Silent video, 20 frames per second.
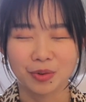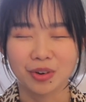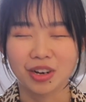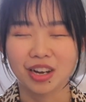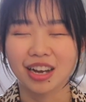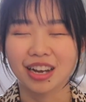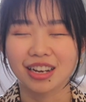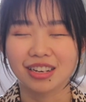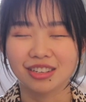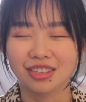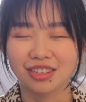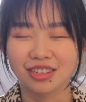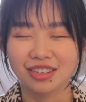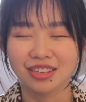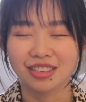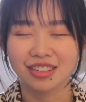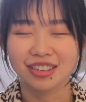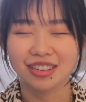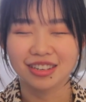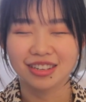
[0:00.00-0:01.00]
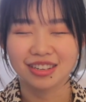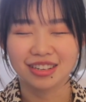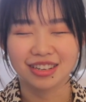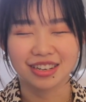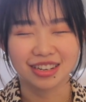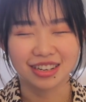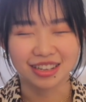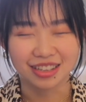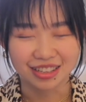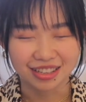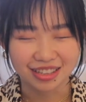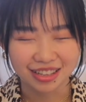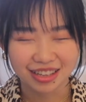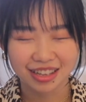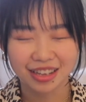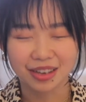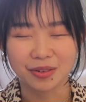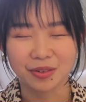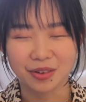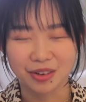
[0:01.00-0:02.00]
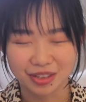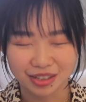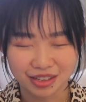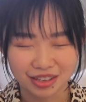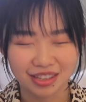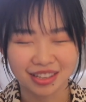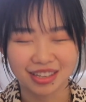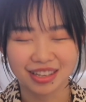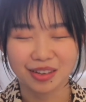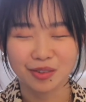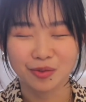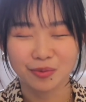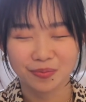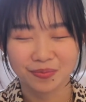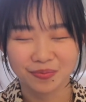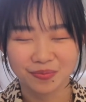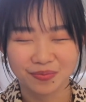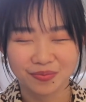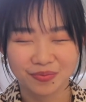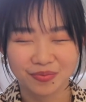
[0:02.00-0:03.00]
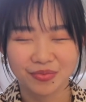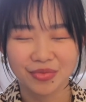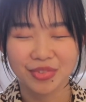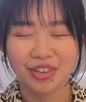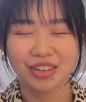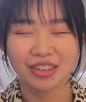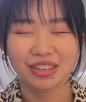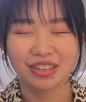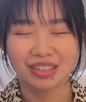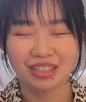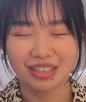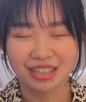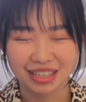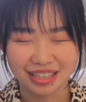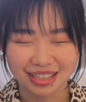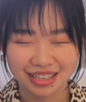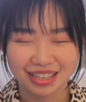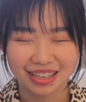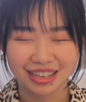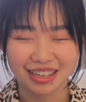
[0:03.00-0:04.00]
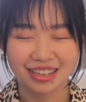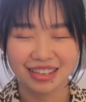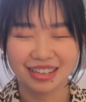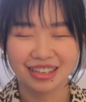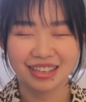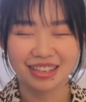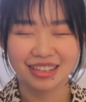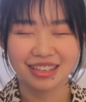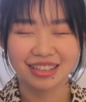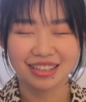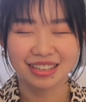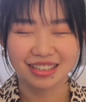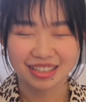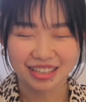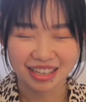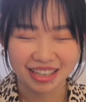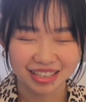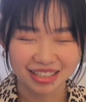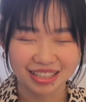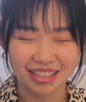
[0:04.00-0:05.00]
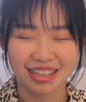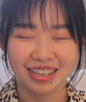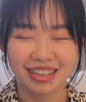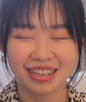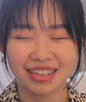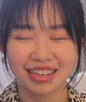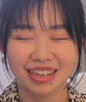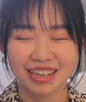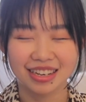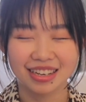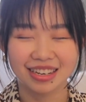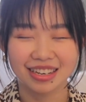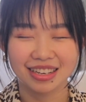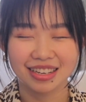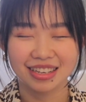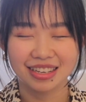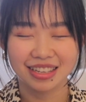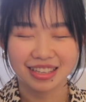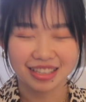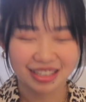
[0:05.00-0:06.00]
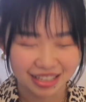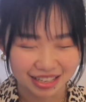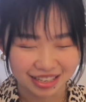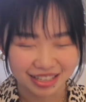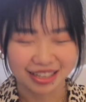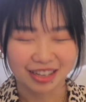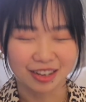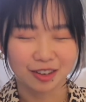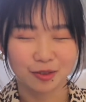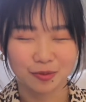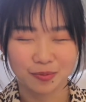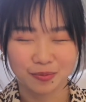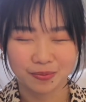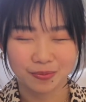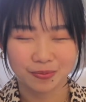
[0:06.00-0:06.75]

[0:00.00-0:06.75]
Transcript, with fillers: 我开始肯定我自己。谢谢，谢谢，谢谢。